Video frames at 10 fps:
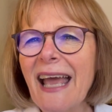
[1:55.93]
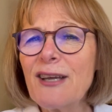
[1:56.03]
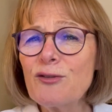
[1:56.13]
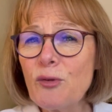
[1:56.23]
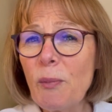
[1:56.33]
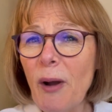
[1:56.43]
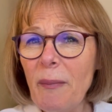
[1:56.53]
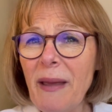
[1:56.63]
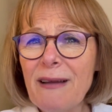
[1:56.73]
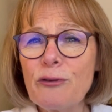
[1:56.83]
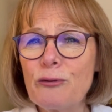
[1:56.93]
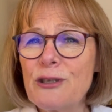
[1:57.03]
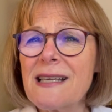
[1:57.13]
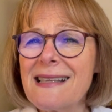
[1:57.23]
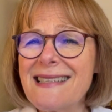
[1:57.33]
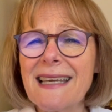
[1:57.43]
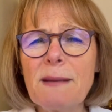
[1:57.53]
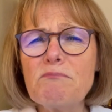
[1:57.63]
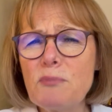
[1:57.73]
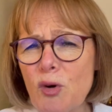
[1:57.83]
Et je vous promets que vous vous
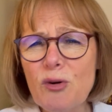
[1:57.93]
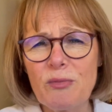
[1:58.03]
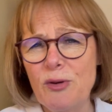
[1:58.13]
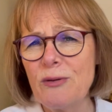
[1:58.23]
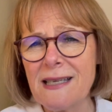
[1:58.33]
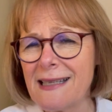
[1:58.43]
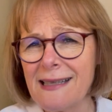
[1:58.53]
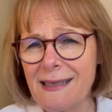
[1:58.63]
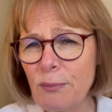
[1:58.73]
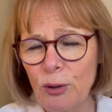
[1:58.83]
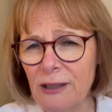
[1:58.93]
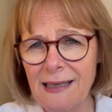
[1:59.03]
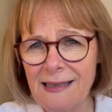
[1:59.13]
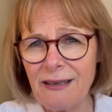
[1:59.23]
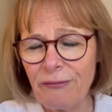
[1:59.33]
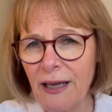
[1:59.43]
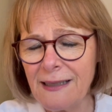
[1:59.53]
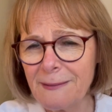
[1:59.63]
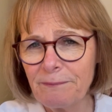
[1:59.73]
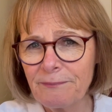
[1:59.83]
sentirez beaucoup mieux cette année pour le temps des
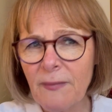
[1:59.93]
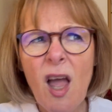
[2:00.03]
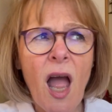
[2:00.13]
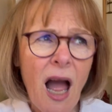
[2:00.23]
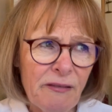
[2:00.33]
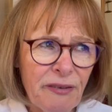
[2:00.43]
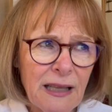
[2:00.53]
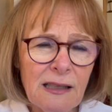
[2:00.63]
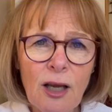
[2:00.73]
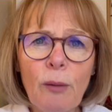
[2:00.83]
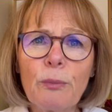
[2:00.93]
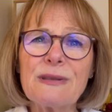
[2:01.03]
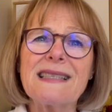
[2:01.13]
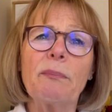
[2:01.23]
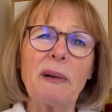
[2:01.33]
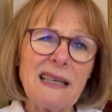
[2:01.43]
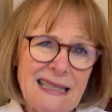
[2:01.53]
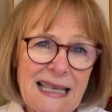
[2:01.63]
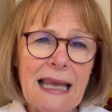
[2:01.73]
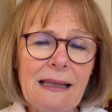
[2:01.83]
fêtes. En fait, pour ce qui
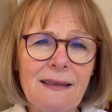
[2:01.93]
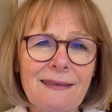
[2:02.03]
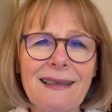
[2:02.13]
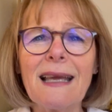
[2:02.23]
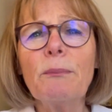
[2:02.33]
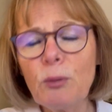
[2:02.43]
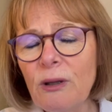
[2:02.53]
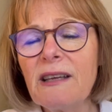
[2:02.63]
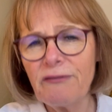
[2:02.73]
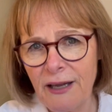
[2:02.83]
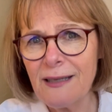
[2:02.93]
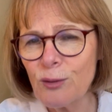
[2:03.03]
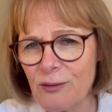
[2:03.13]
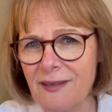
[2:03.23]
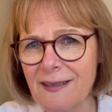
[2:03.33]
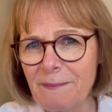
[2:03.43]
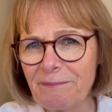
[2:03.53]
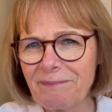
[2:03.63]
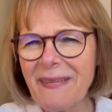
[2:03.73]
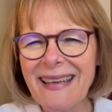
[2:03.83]
précède et pour fêtes aussi.
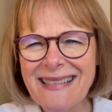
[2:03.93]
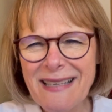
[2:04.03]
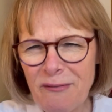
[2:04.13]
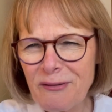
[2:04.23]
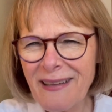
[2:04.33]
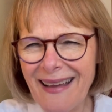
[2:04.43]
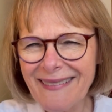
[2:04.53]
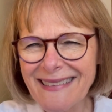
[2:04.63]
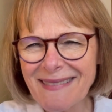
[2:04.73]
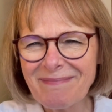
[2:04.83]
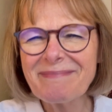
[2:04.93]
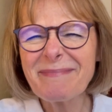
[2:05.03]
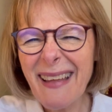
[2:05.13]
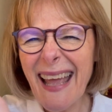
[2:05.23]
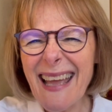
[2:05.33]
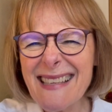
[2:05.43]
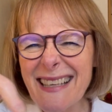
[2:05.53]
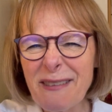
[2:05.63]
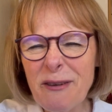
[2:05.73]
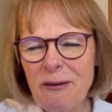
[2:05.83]
Ça vous tente?
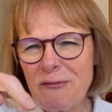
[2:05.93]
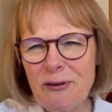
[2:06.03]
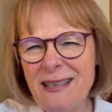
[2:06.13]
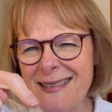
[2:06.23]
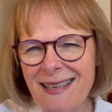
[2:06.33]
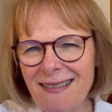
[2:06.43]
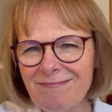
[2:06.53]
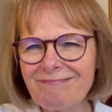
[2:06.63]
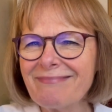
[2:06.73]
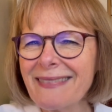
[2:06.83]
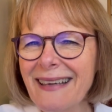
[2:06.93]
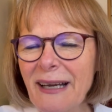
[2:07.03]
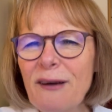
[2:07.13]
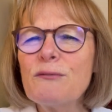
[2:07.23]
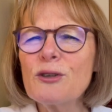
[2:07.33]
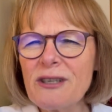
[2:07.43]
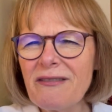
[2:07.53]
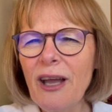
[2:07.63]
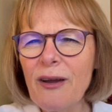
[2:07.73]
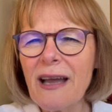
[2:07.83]
Inscrivez-vous ici. Vous
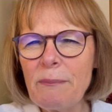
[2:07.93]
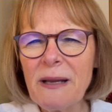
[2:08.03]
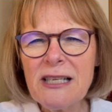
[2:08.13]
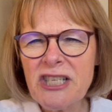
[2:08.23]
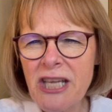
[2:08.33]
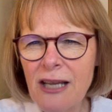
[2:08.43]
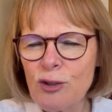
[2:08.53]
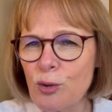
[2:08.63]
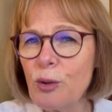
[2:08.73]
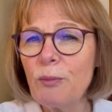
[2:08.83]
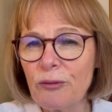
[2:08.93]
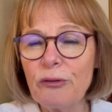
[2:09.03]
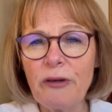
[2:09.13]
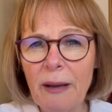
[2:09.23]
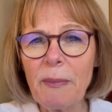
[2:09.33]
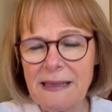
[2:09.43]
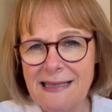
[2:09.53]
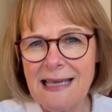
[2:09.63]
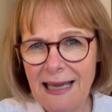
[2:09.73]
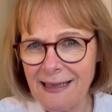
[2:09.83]
recevrez un rappel chaque jour pour vous faire
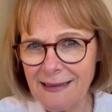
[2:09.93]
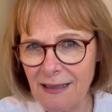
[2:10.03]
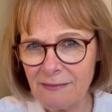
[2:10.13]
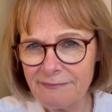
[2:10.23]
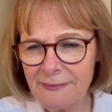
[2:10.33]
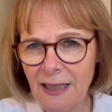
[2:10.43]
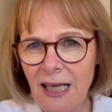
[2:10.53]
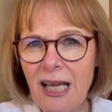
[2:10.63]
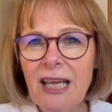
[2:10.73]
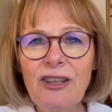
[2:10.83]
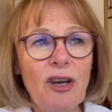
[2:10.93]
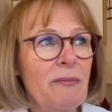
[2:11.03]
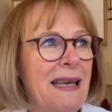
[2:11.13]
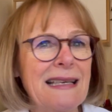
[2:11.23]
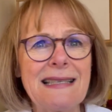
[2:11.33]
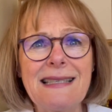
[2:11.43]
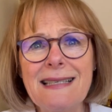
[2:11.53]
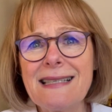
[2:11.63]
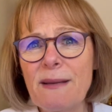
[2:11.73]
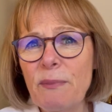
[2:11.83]
penser à être là. Non, mais
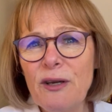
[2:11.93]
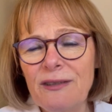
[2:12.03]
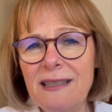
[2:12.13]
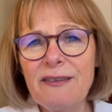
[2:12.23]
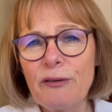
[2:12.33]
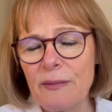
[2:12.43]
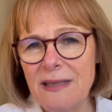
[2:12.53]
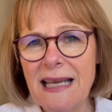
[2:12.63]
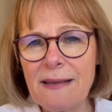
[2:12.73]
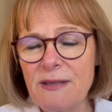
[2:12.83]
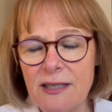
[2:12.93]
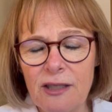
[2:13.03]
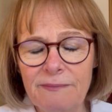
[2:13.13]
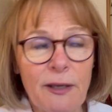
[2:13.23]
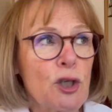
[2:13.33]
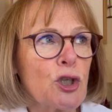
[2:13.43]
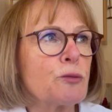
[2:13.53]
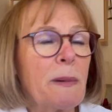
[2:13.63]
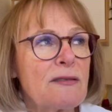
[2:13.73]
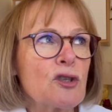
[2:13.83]
si ce n'est pas une idée formidable, ça, je
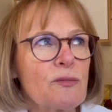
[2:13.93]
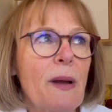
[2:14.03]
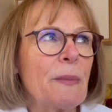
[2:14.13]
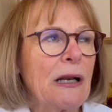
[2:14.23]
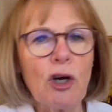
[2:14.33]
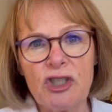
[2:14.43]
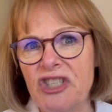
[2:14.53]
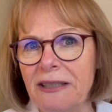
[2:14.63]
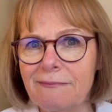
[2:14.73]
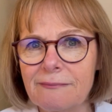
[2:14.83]
pense que je m'appelle Roger.